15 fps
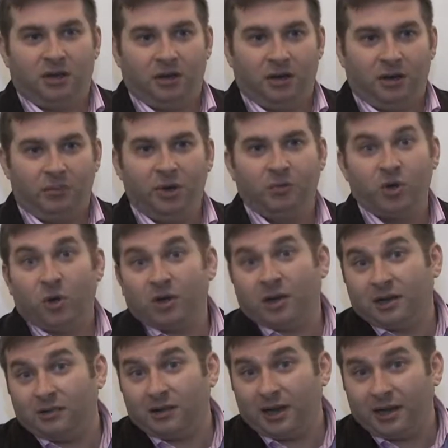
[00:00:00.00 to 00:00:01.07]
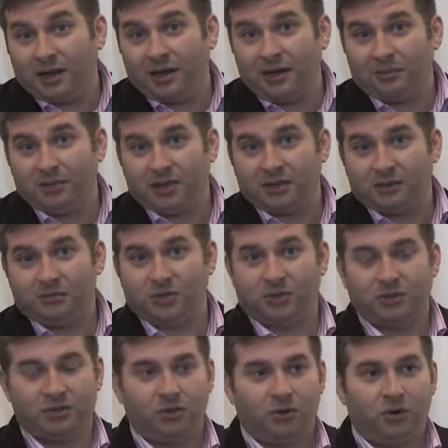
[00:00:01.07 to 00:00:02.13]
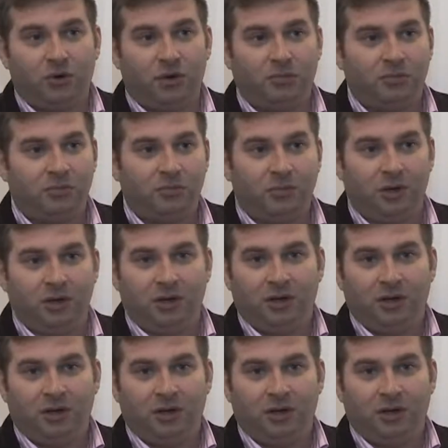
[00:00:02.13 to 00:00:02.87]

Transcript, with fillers: Мы много говорили об этом друг с другом,